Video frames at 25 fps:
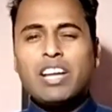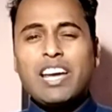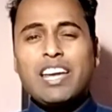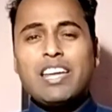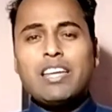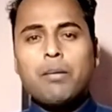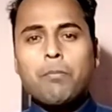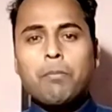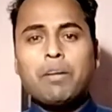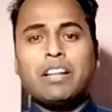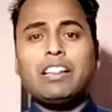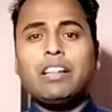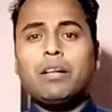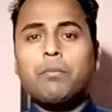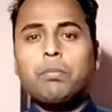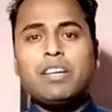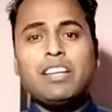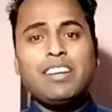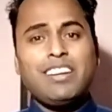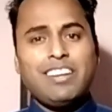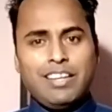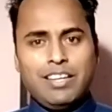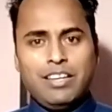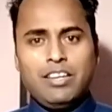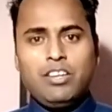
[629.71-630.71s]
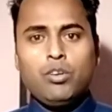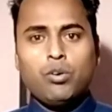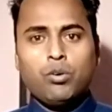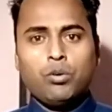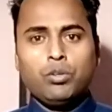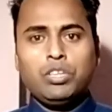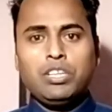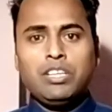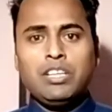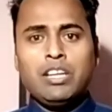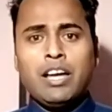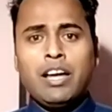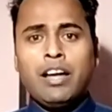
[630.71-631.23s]
टाई के मतलब की नहीं
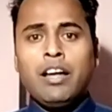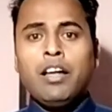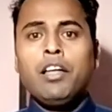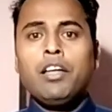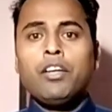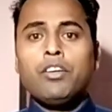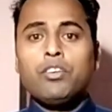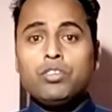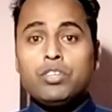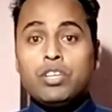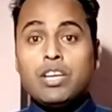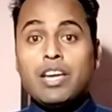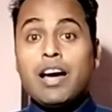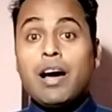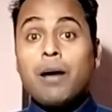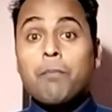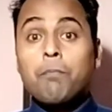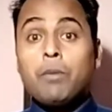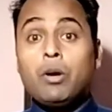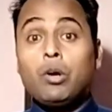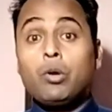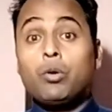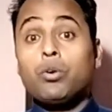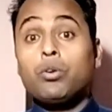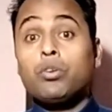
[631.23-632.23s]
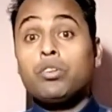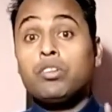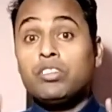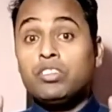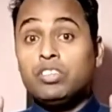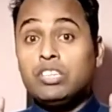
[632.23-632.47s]
होती हैं ये आप बिल्कुल